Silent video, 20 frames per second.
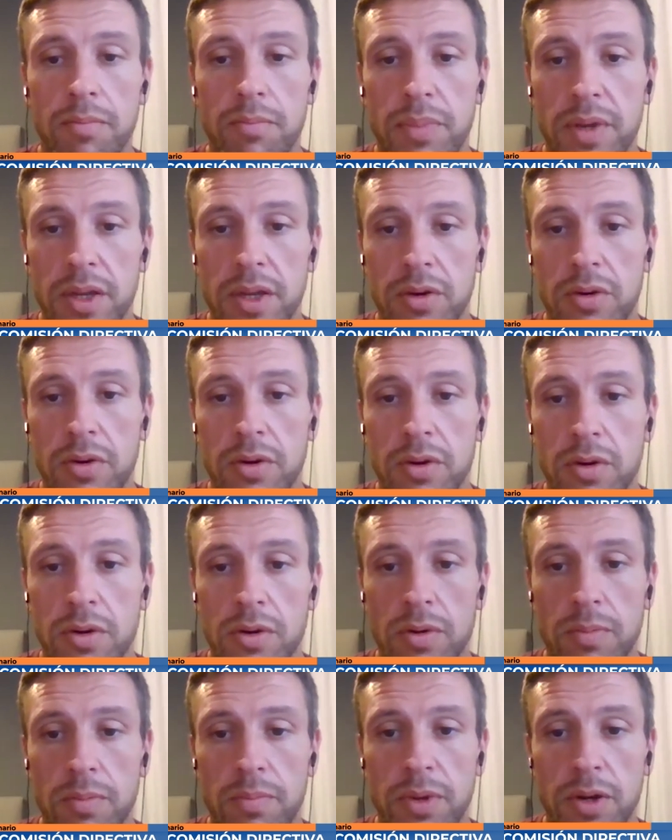
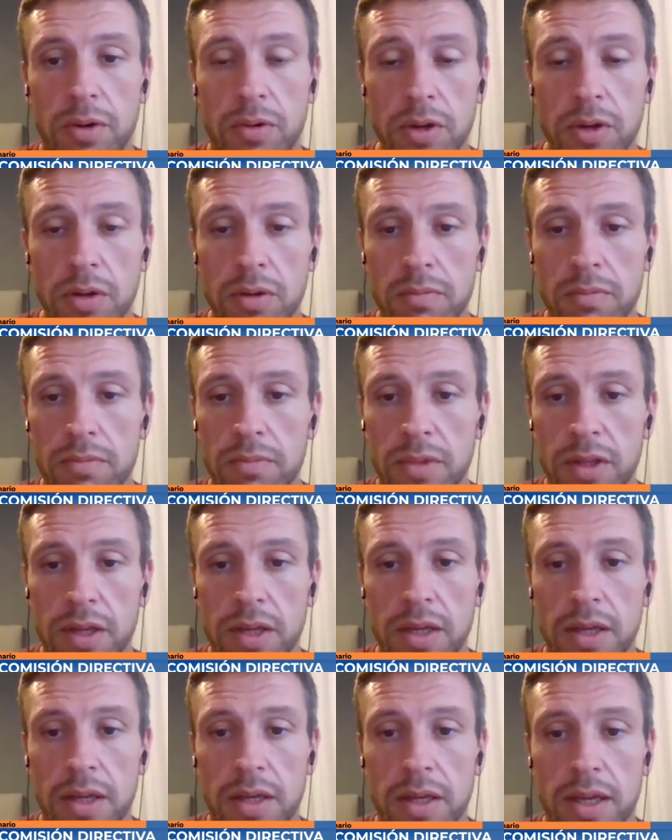Pero, pero bueno,
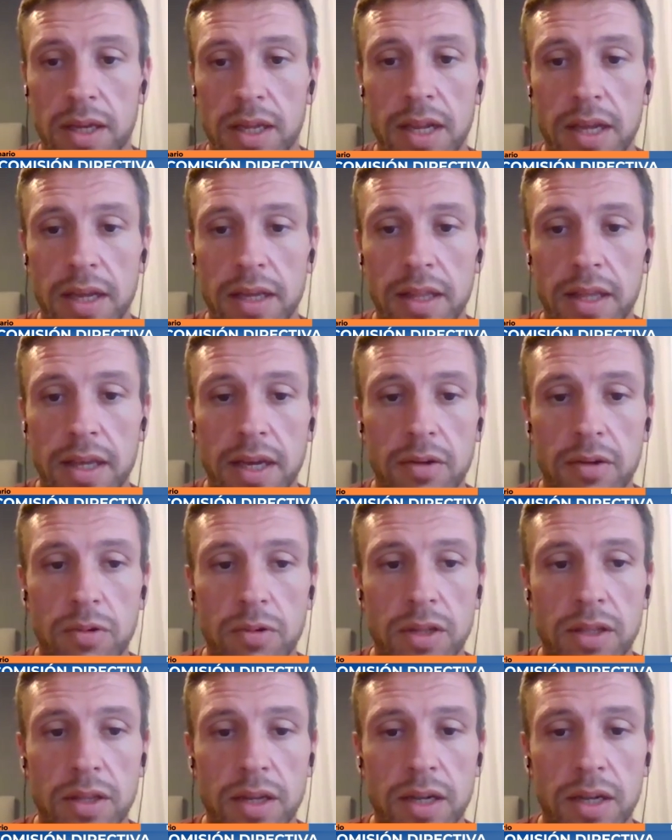eh, es la idea
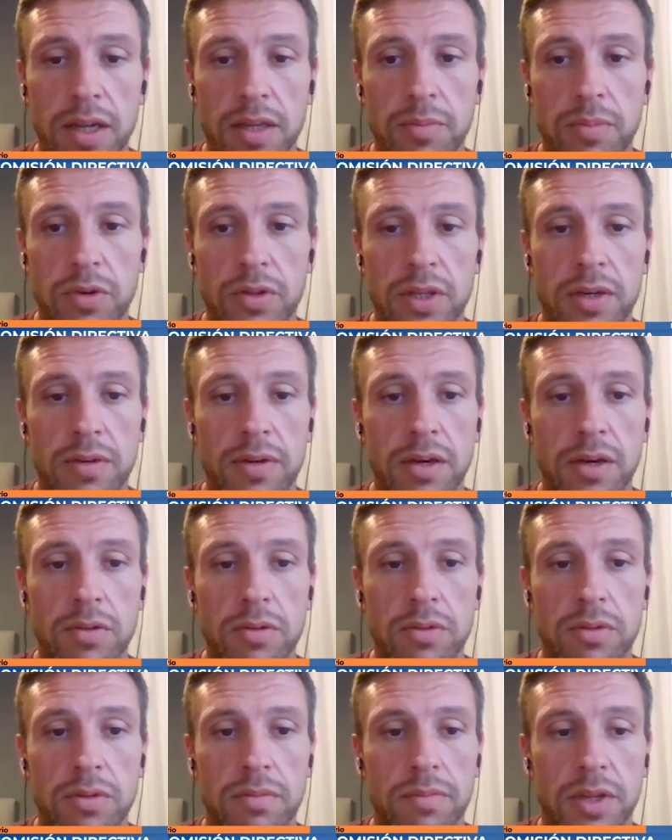nuestra del equipo de
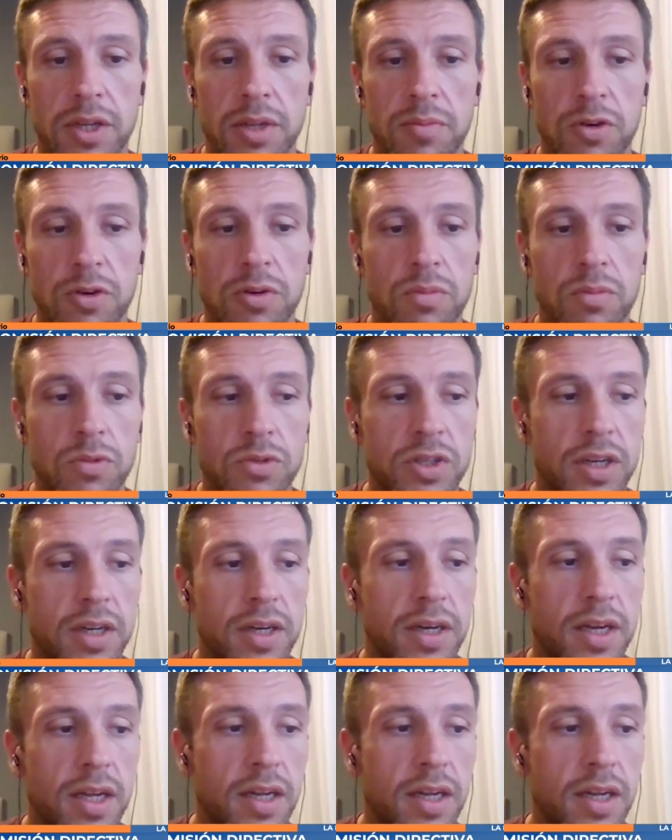trabajo, venimos con muchas